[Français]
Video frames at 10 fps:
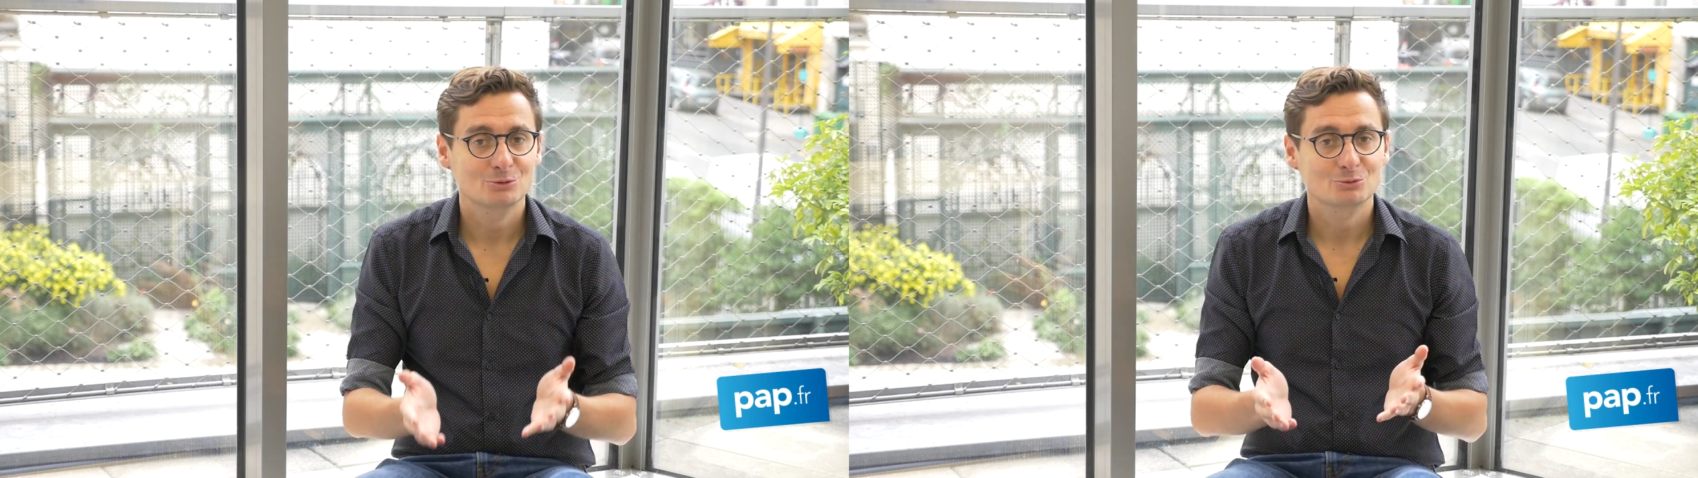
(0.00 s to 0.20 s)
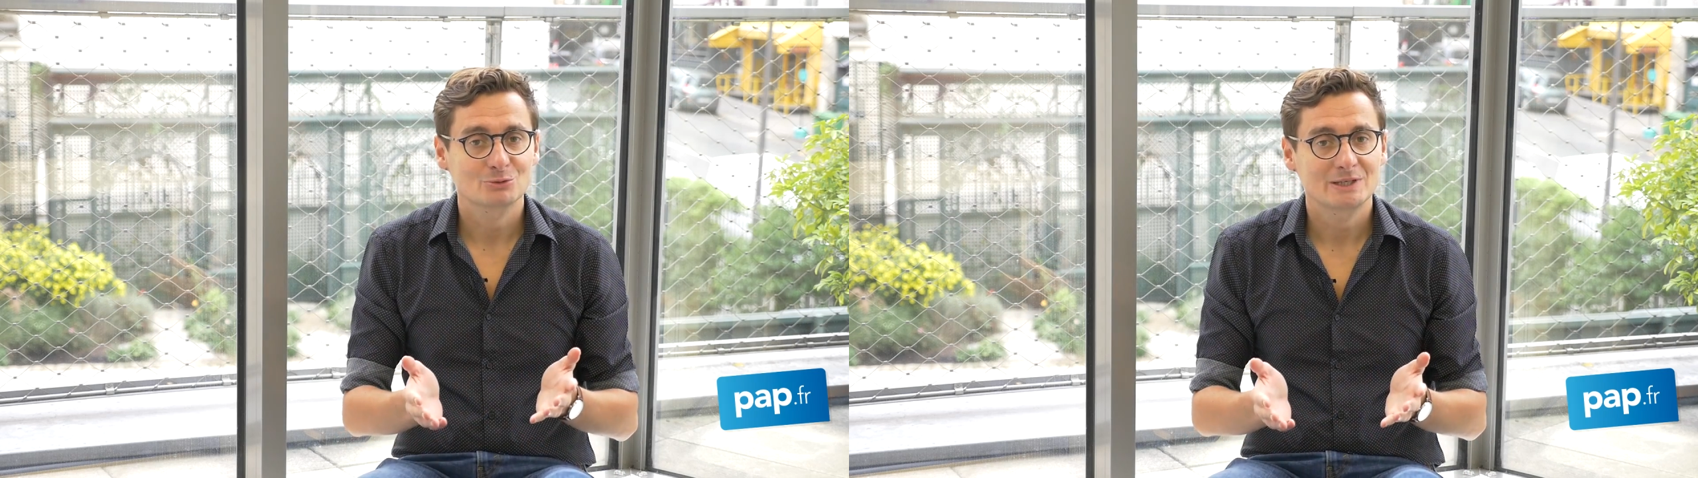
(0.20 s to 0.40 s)

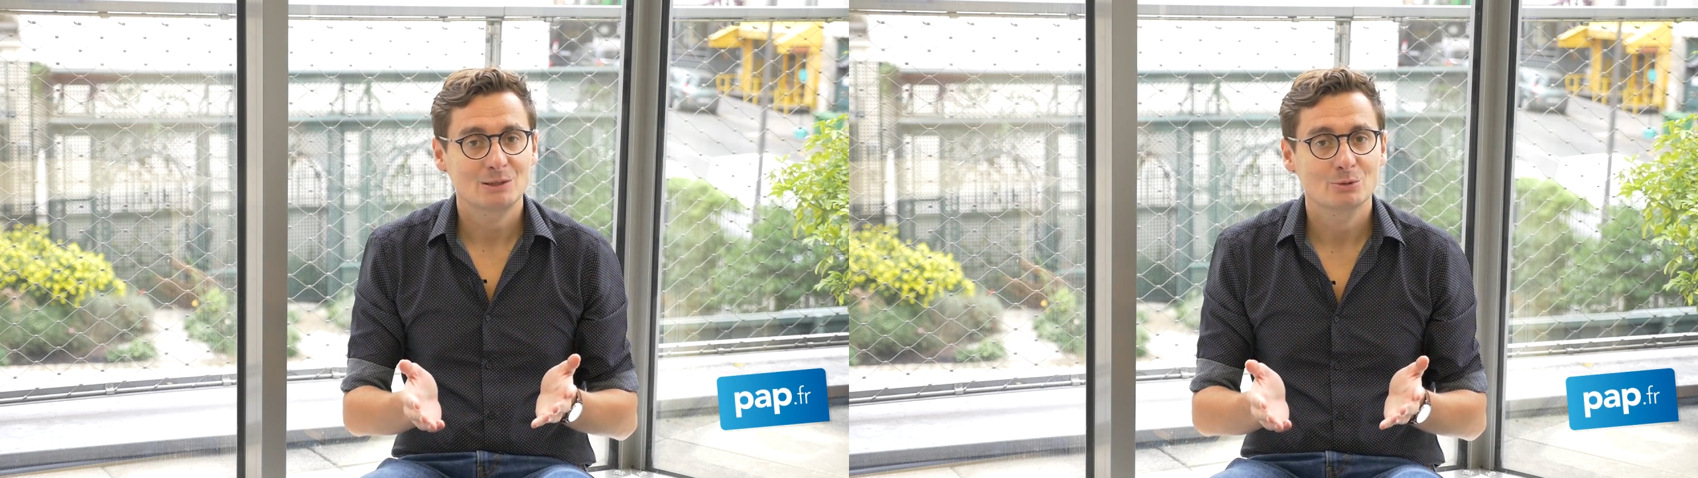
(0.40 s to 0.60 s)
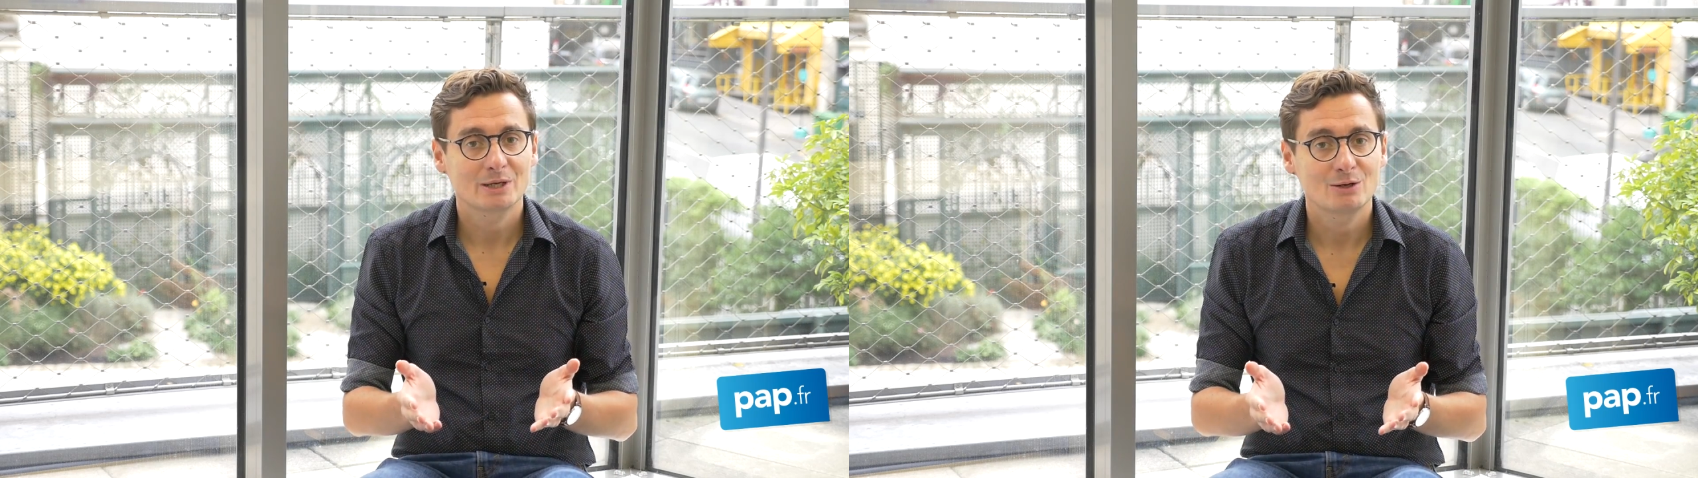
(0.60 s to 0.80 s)
ce sont
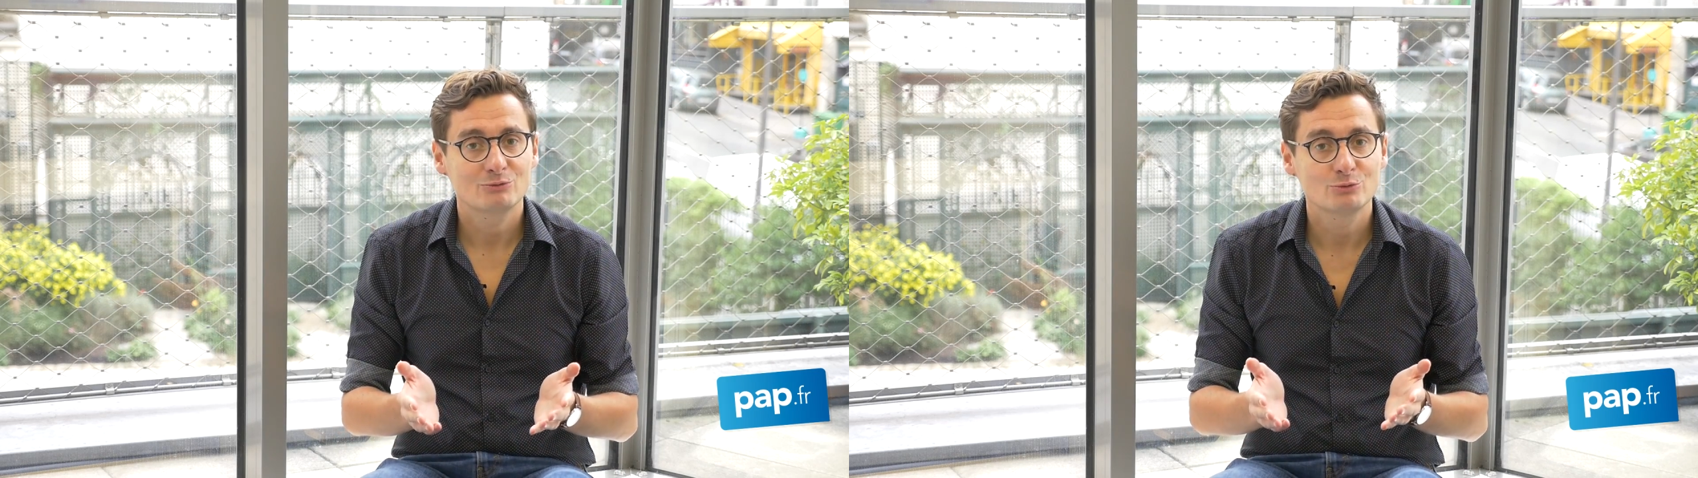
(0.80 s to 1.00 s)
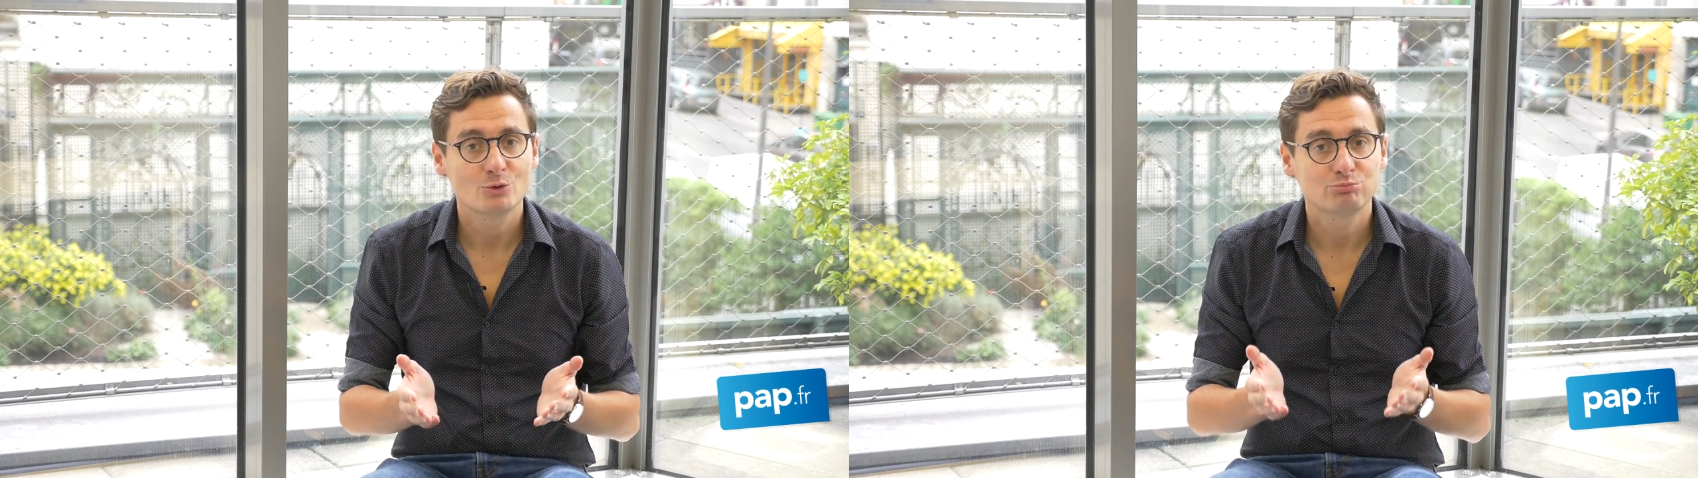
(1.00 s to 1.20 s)
celles auxquelles
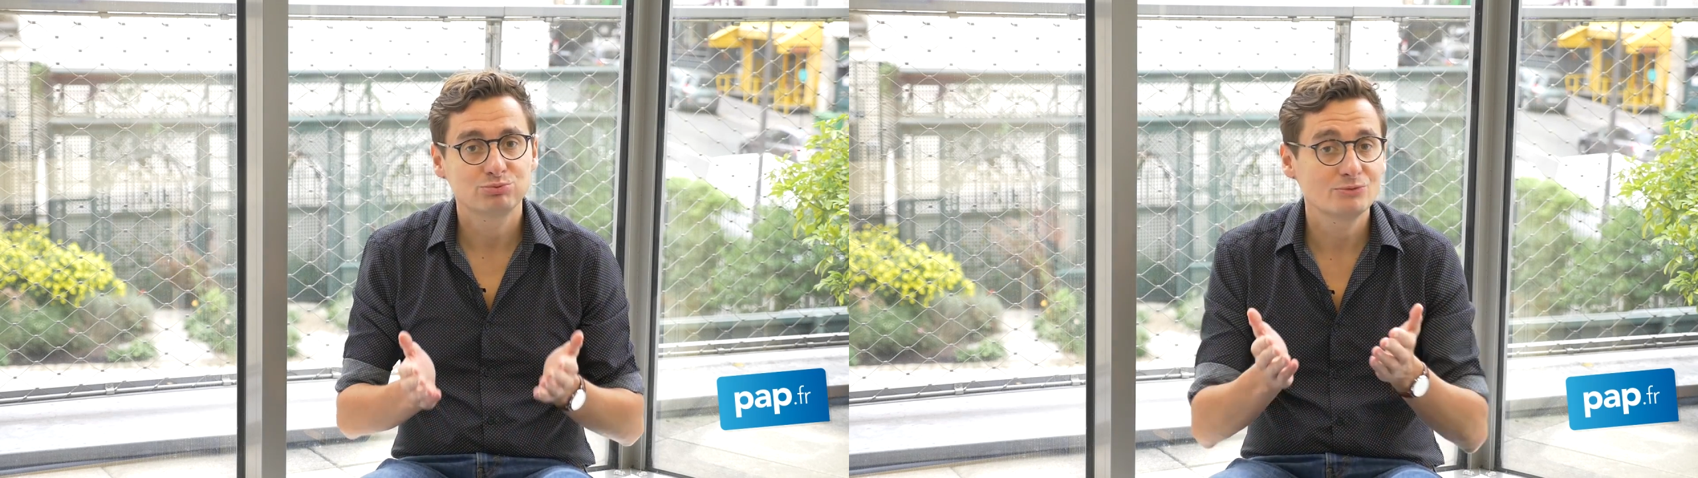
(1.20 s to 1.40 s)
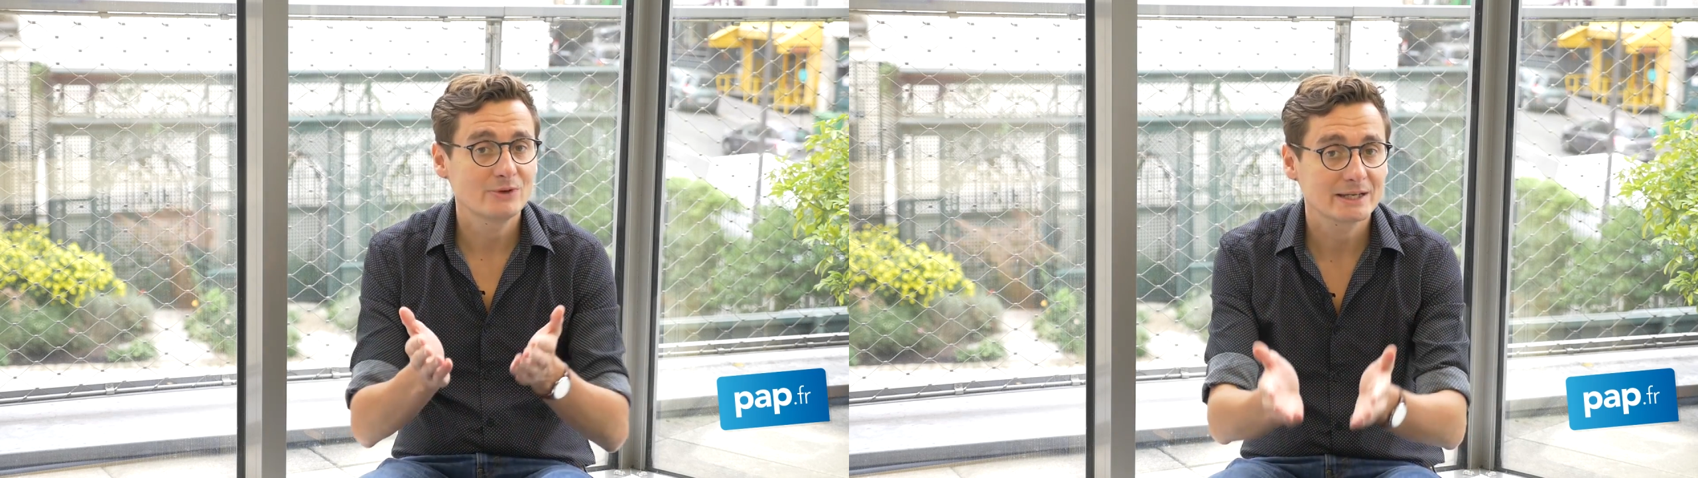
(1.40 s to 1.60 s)
vous ne
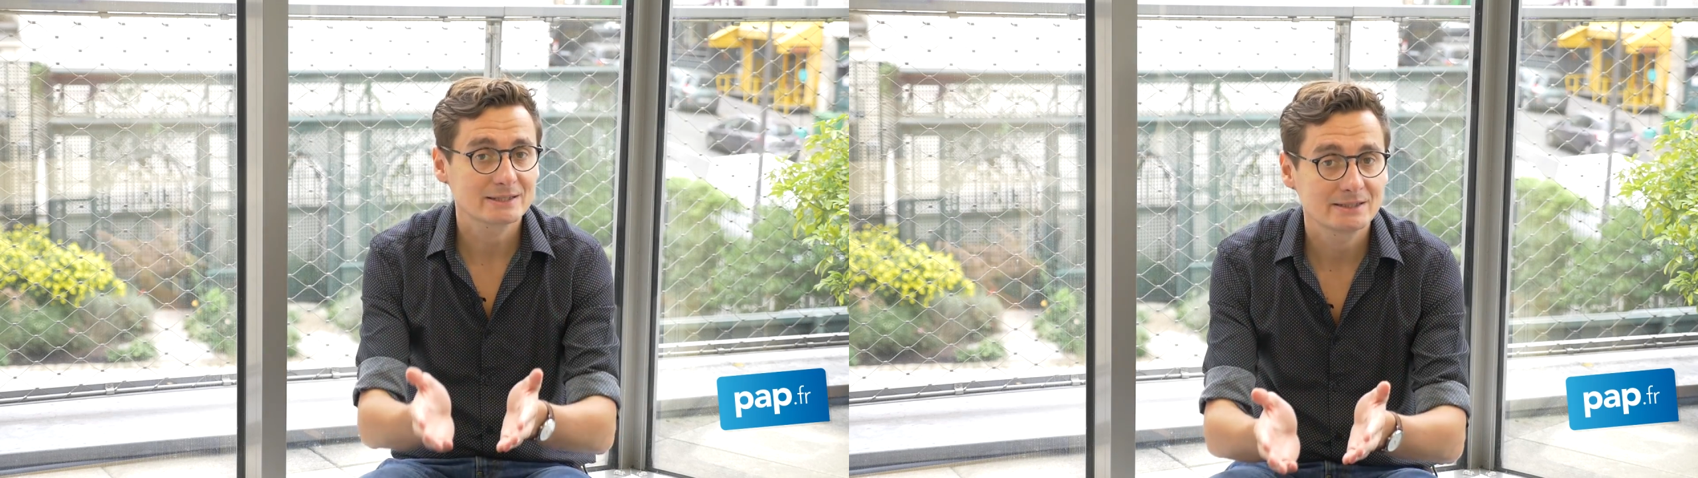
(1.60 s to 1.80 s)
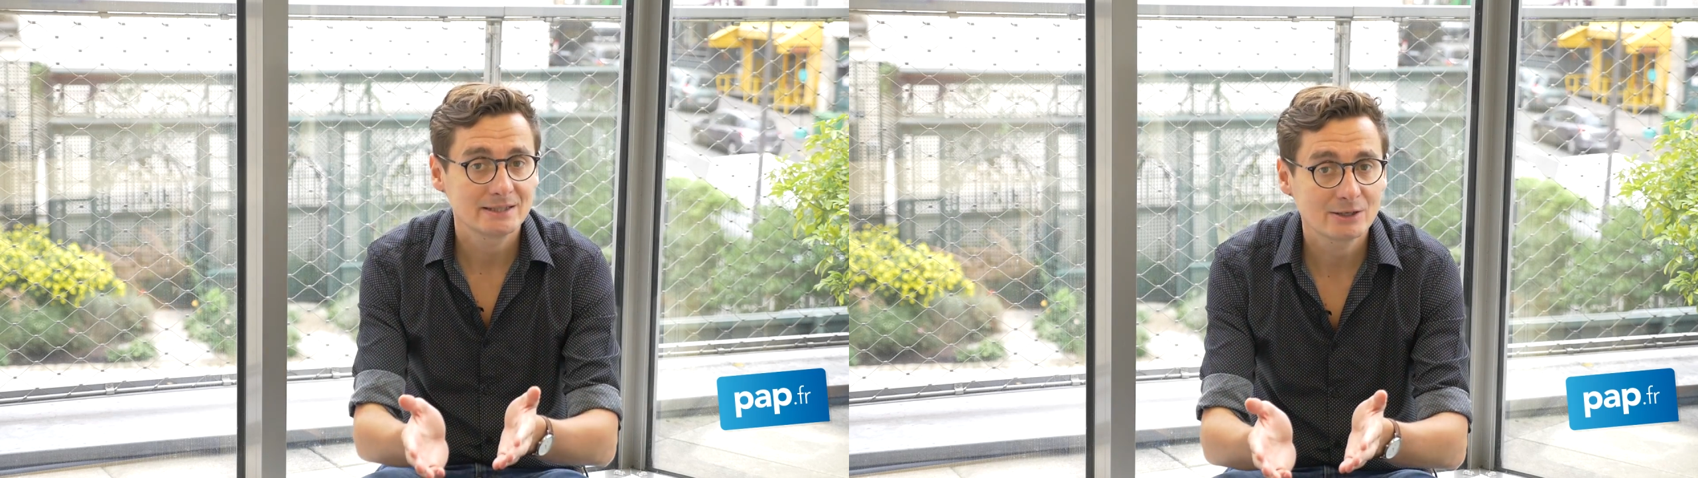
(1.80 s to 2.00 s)
pouvez
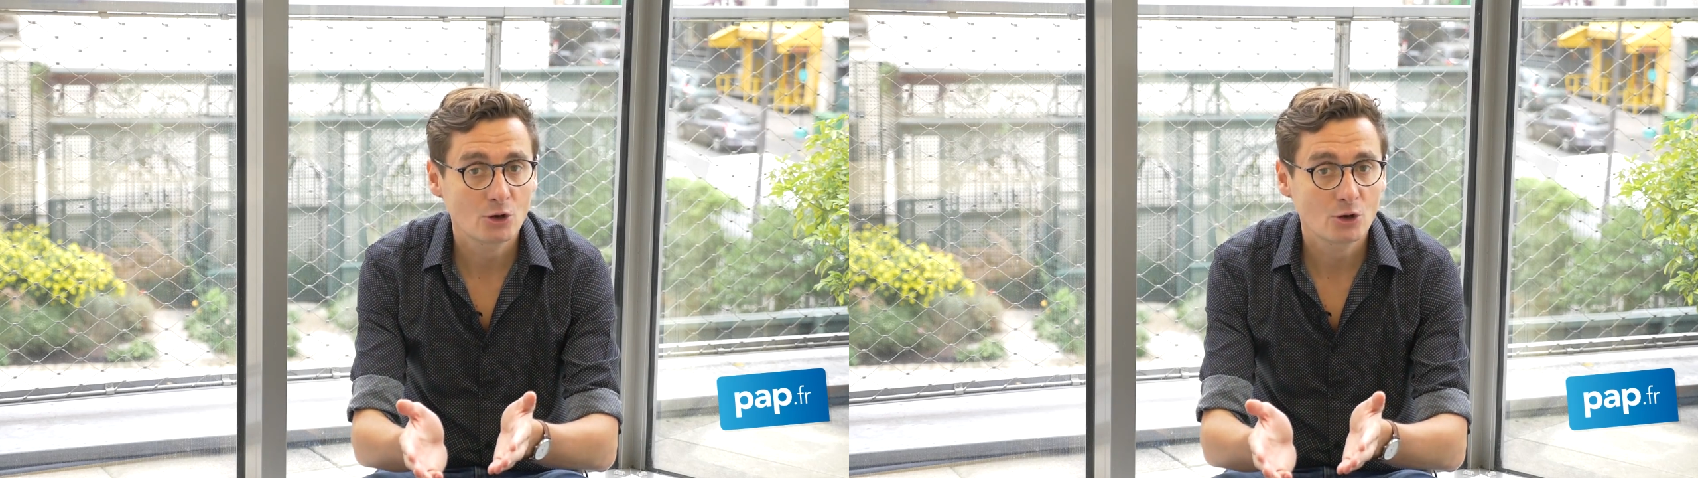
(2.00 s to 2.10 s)
accéder